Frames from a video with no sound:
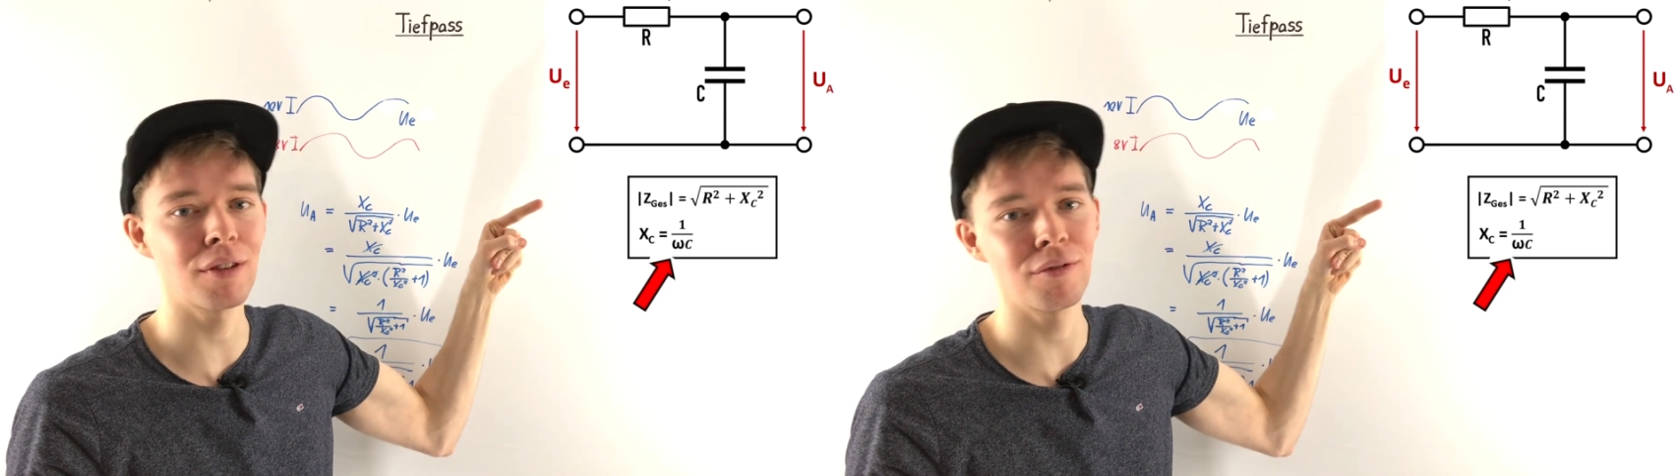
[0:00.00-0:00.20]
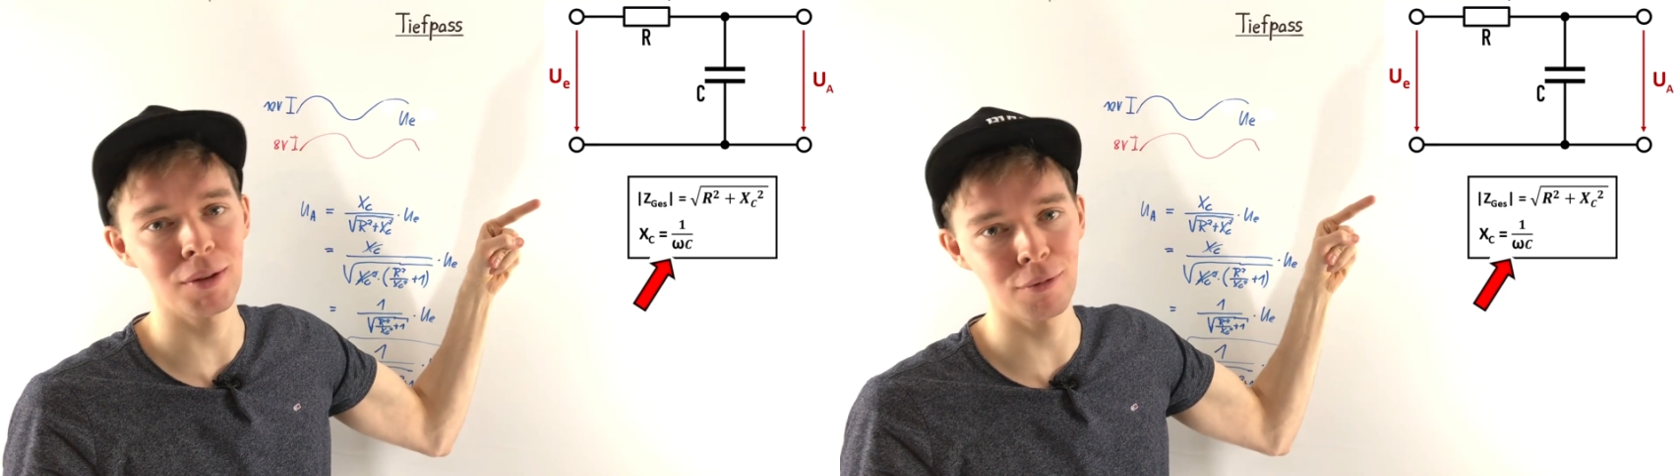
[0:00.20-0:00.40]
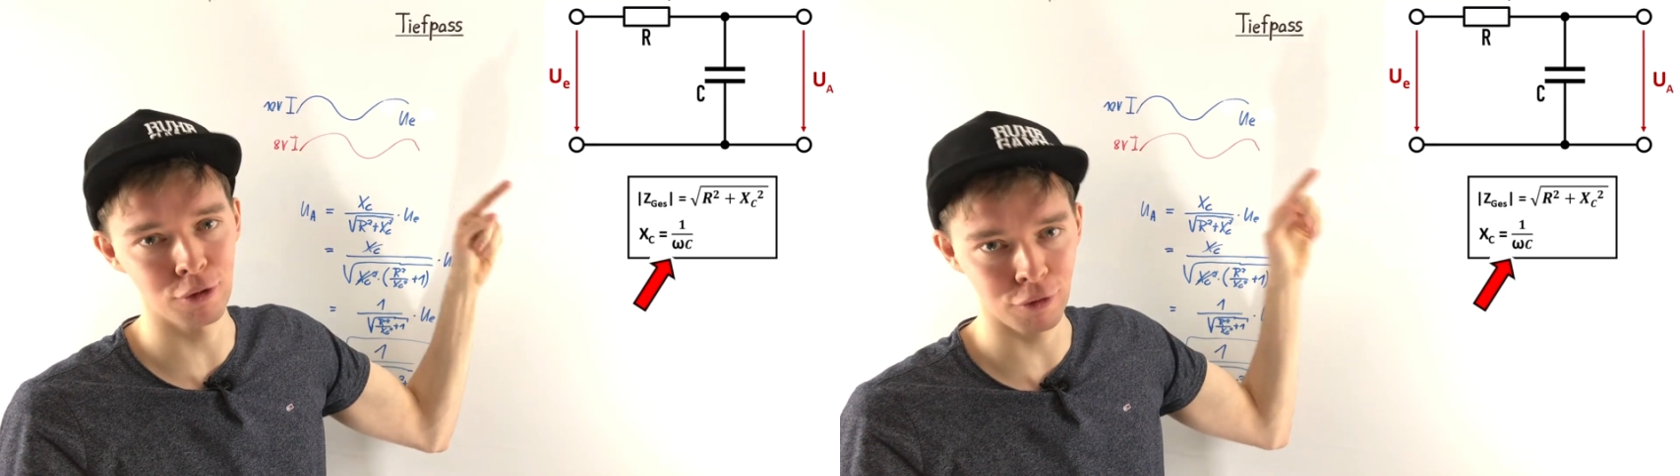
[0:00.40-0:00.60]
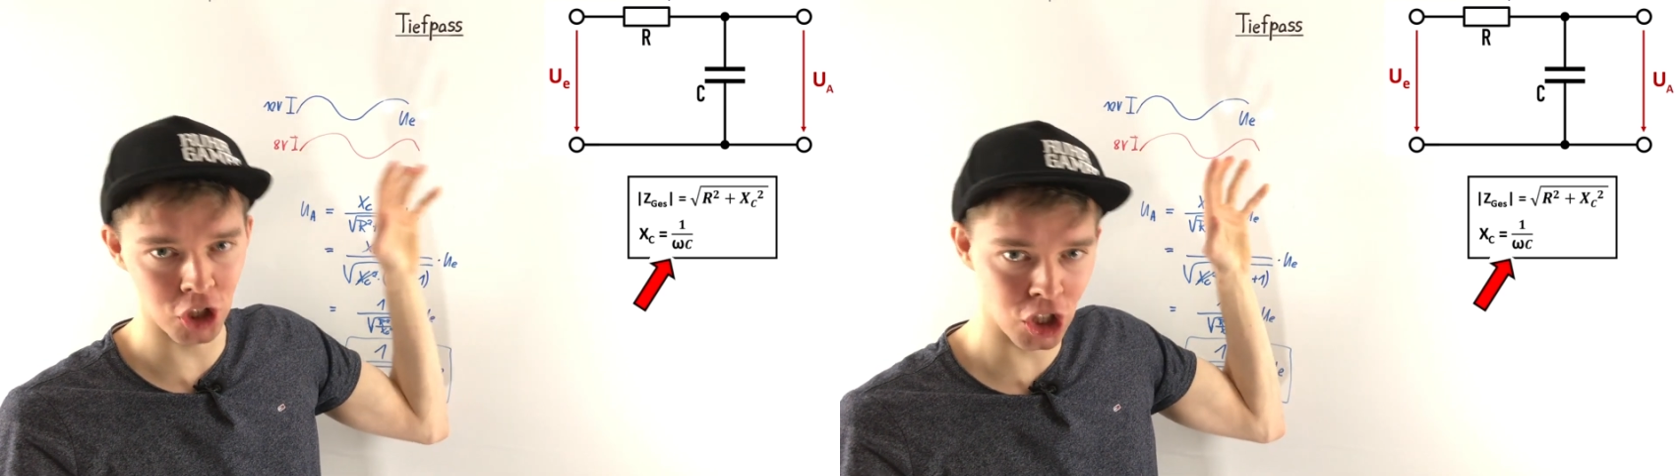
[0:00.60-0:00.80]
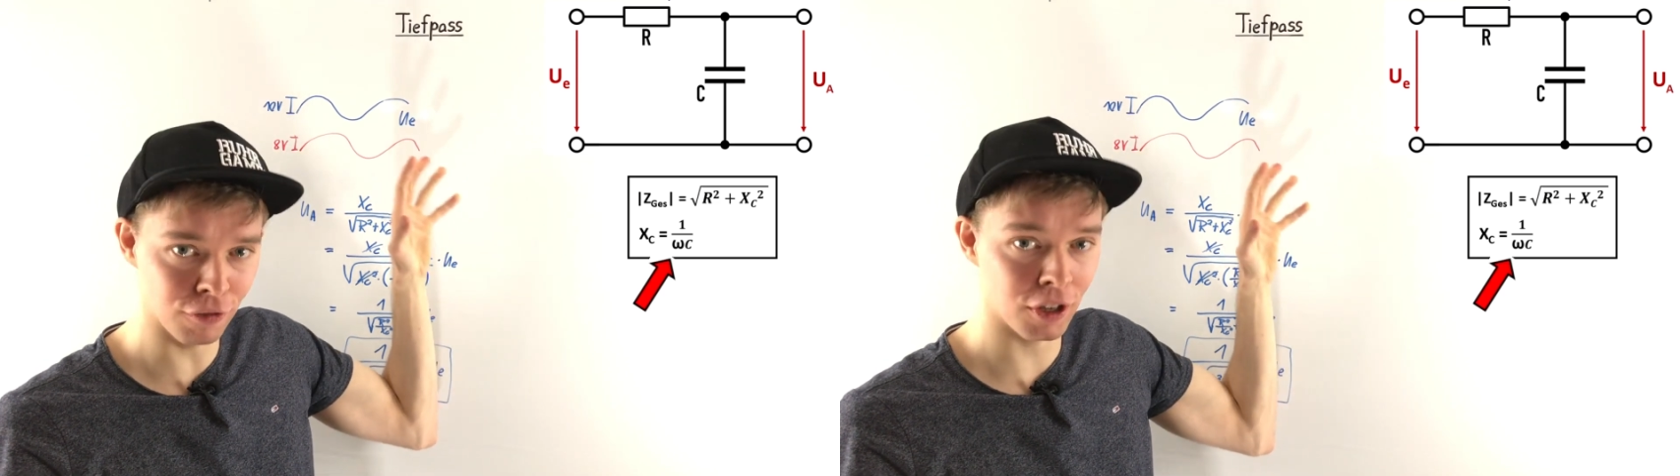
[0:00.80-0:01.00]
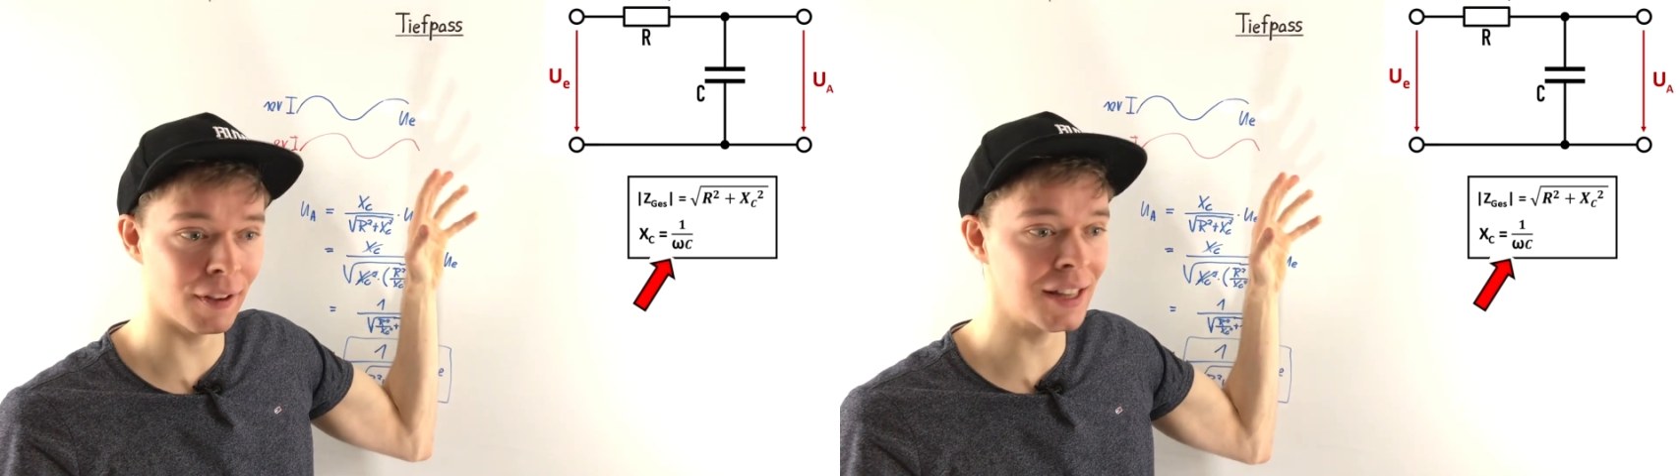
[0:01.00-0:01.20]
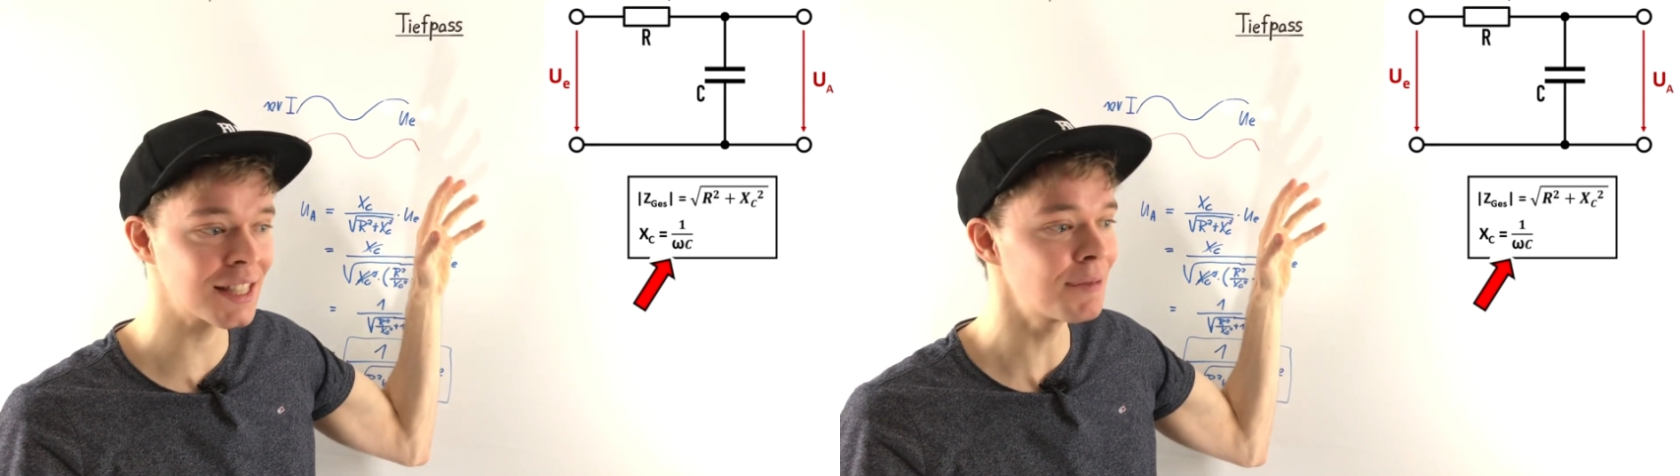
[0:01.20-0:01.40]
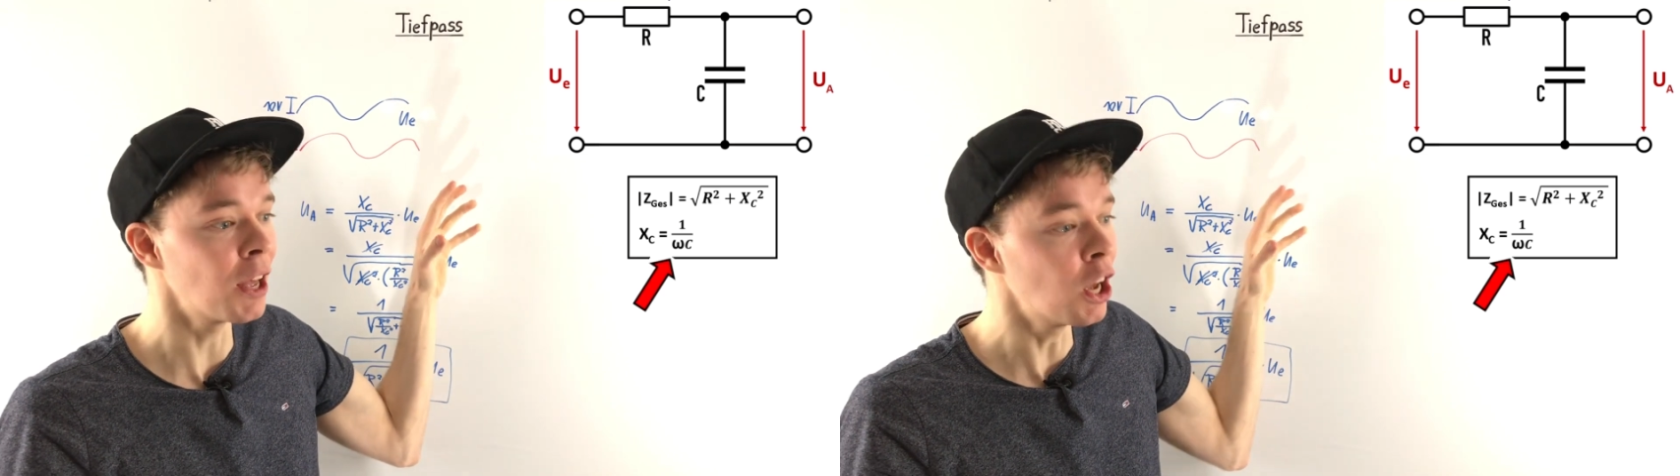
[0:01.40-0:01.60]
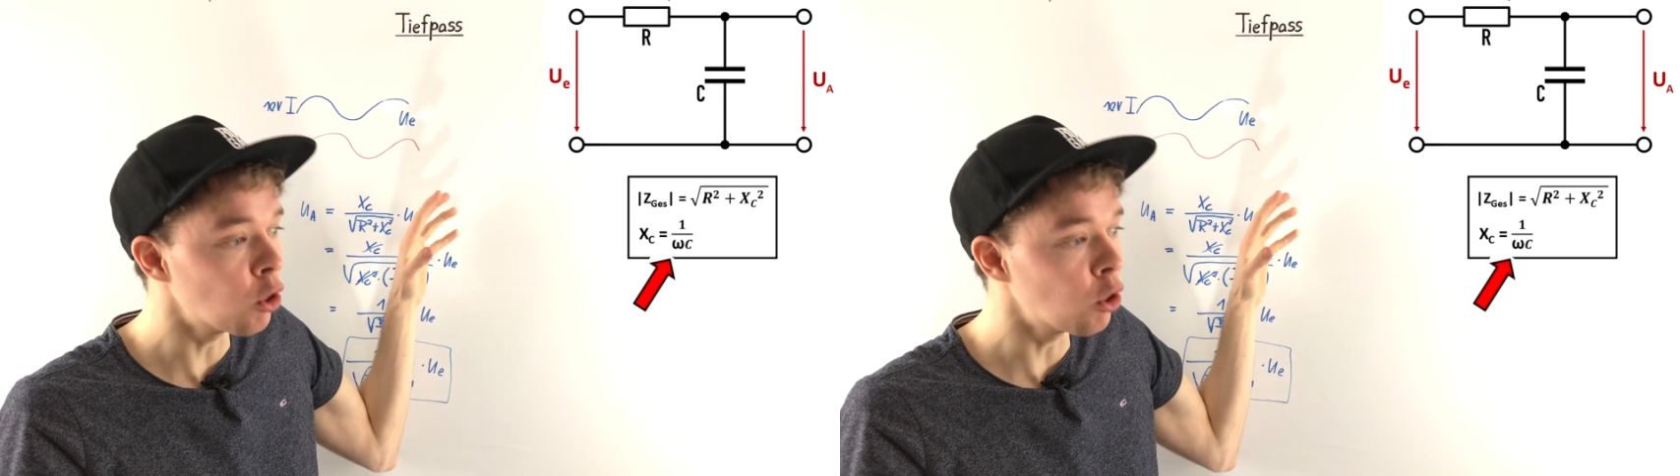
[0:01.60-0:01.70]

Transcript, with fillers: wenn wir eben für verschiedene Frequenzen